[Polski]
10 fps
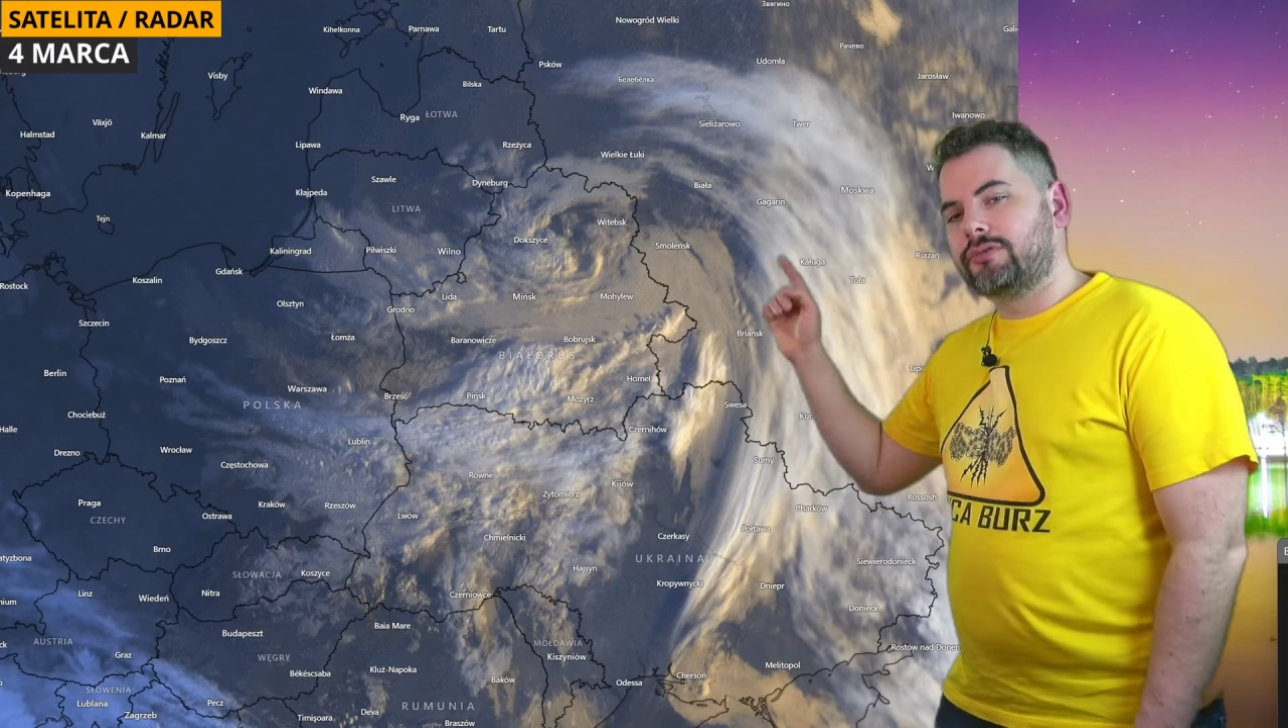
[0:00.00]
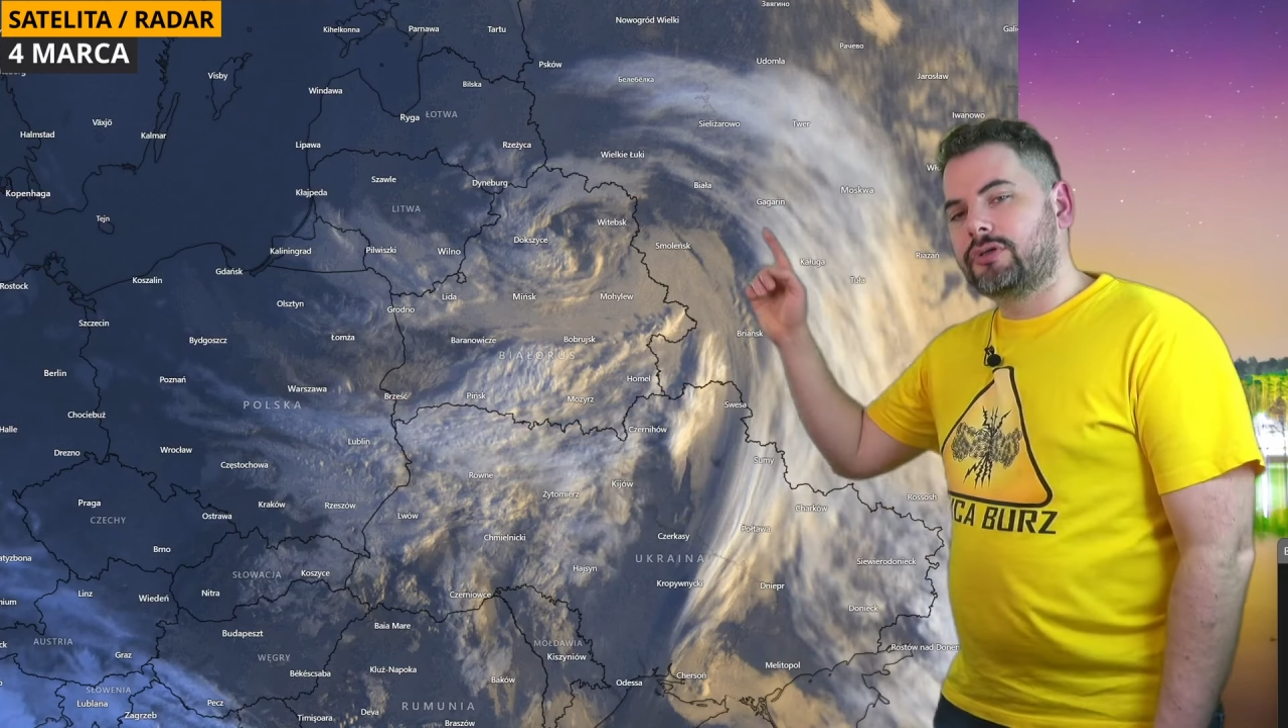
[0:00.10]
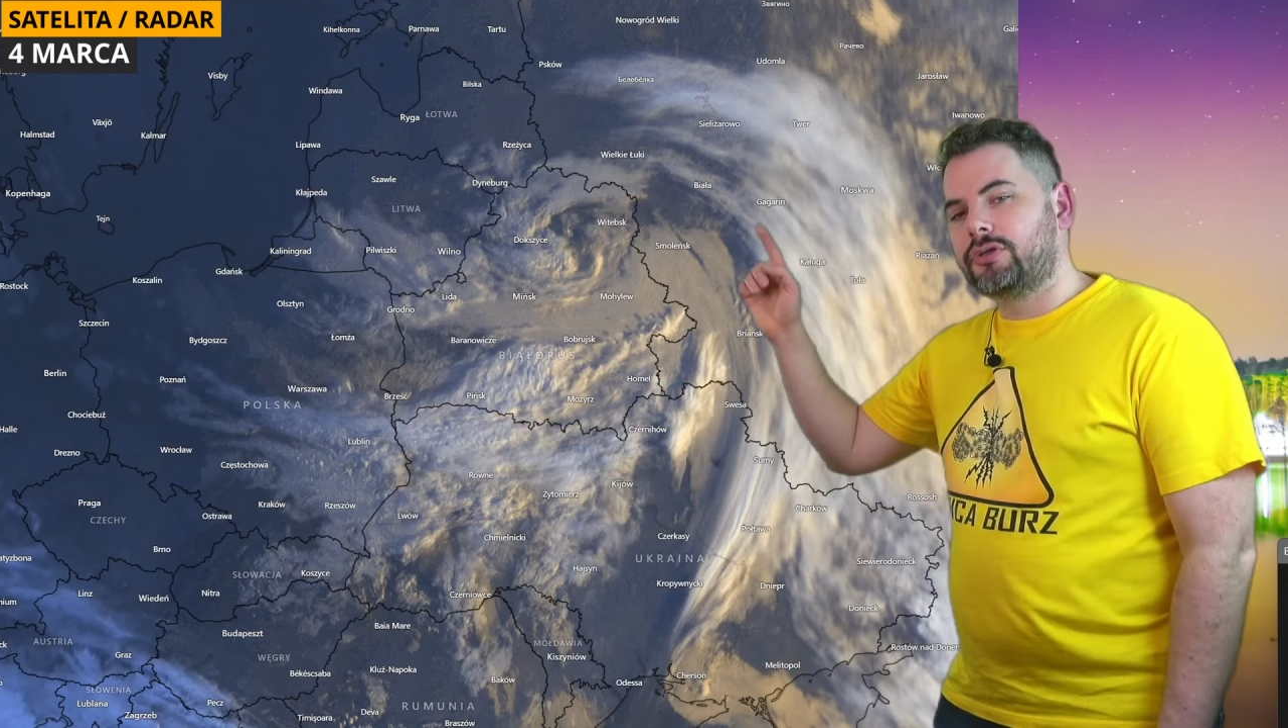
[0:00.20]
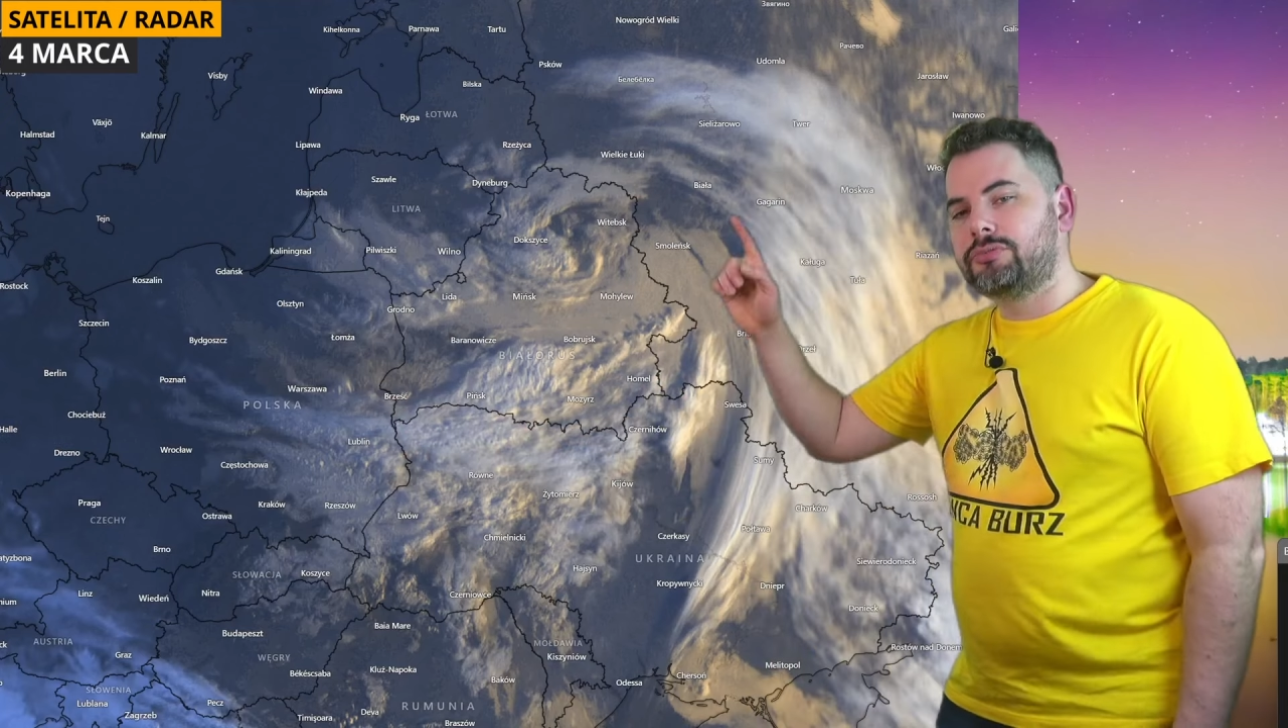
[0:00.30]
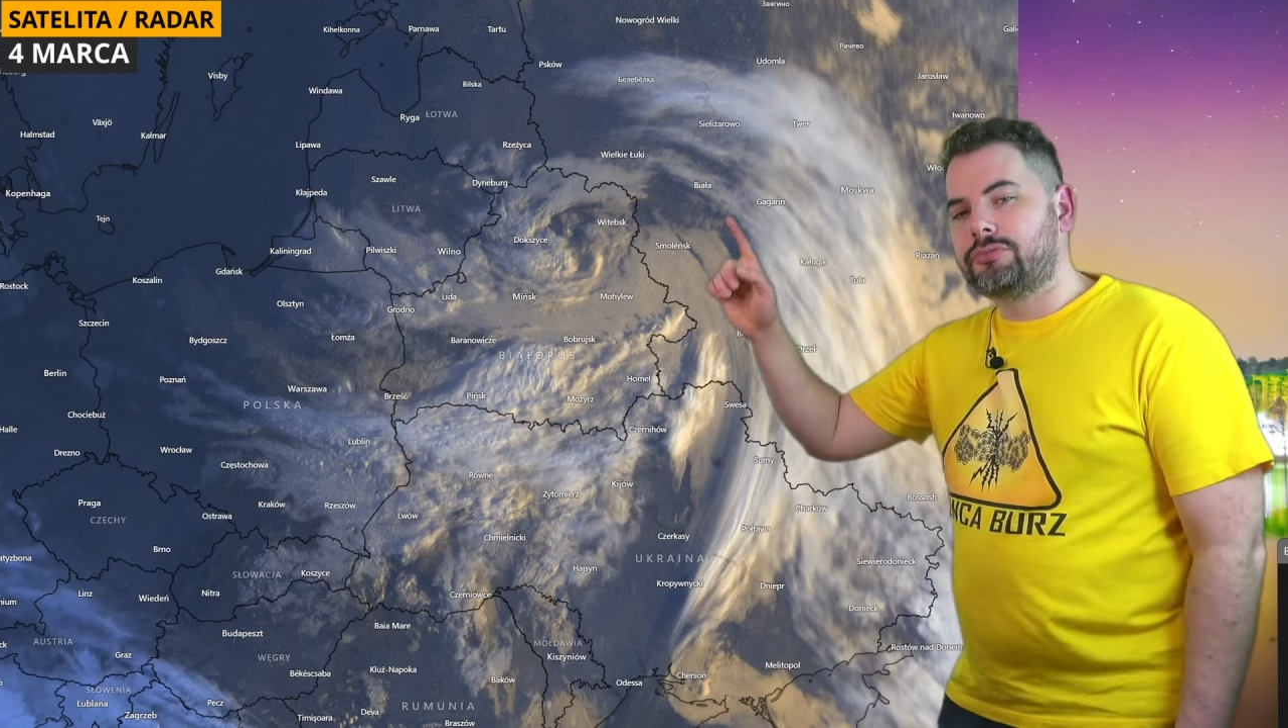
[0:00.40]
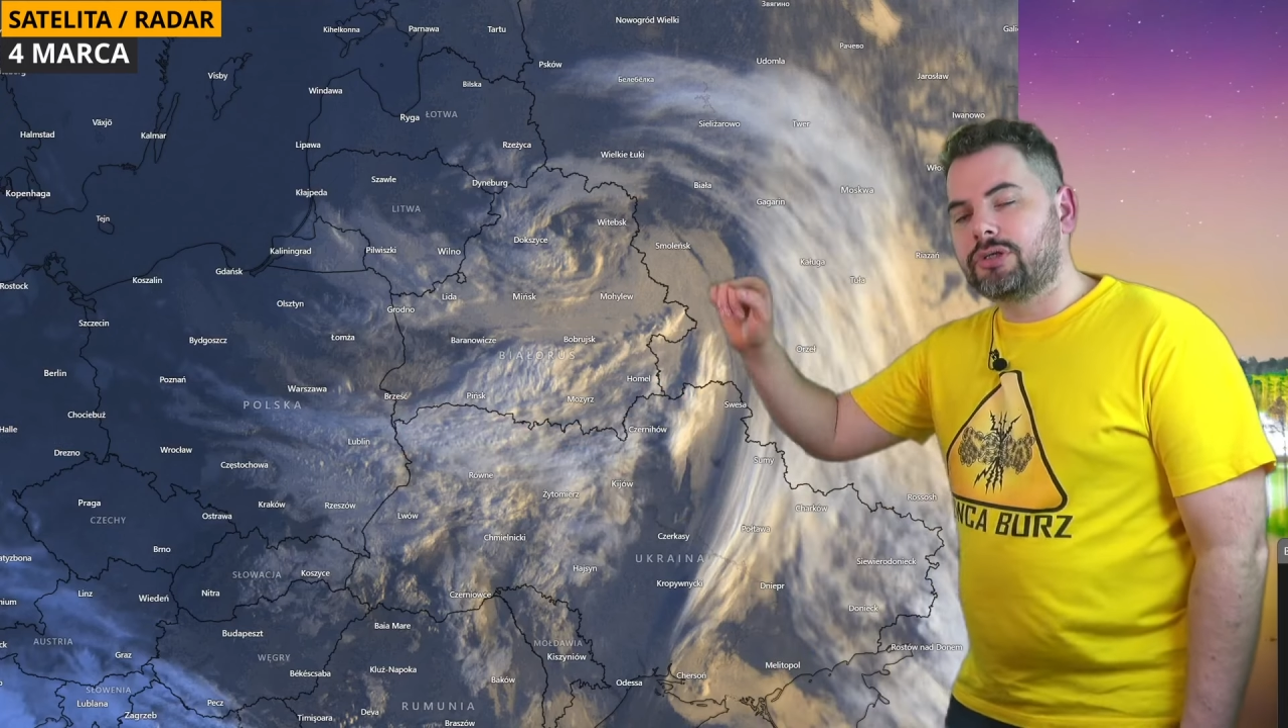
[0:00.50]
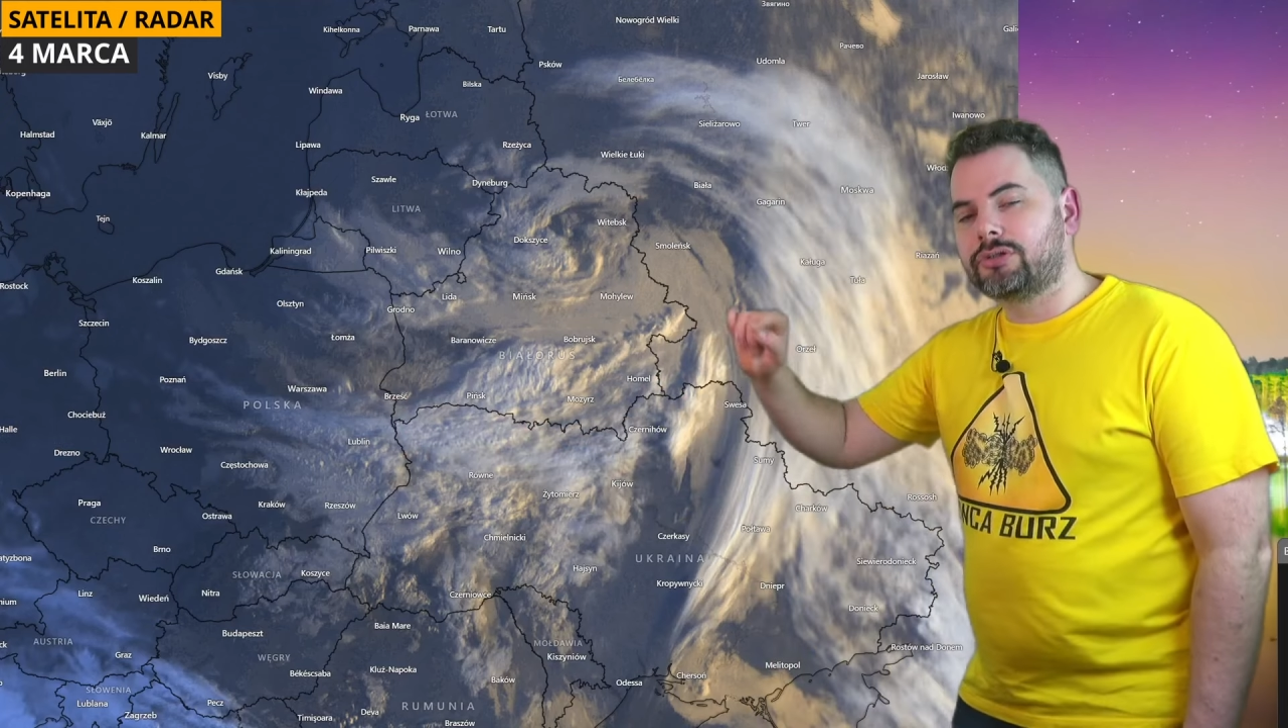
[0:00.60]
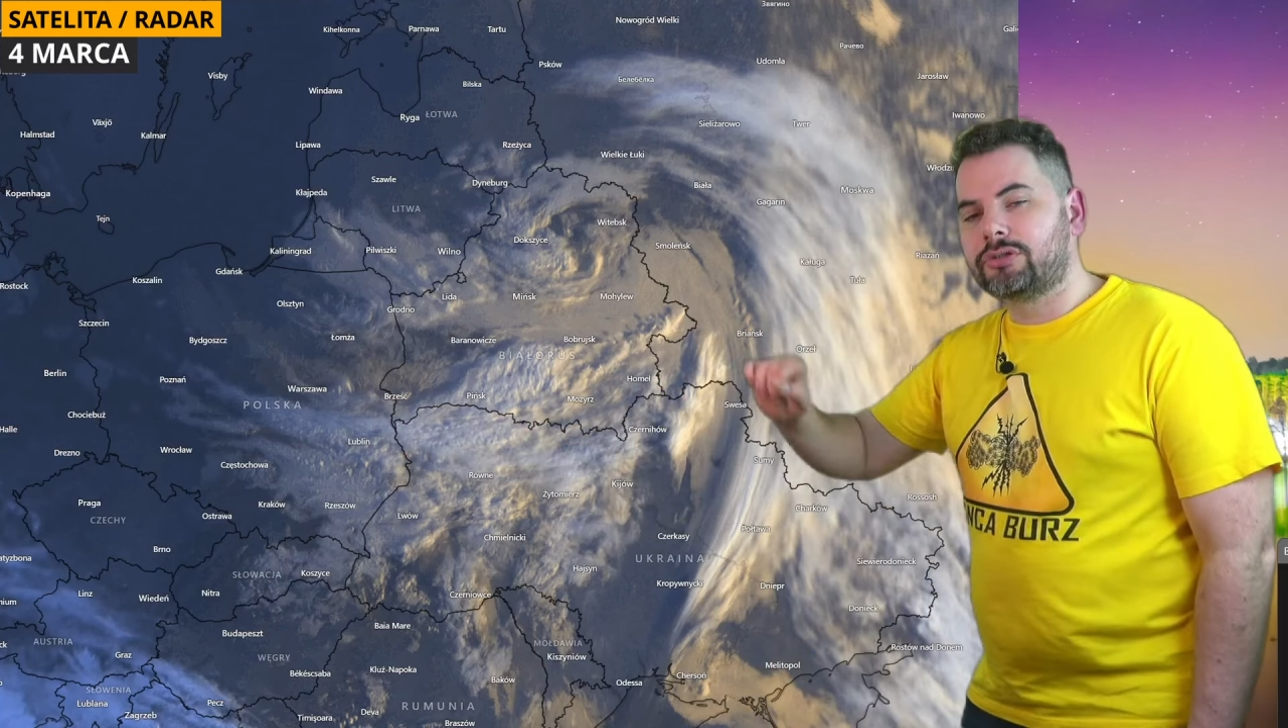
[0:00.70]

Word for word: Chodzi mi o to,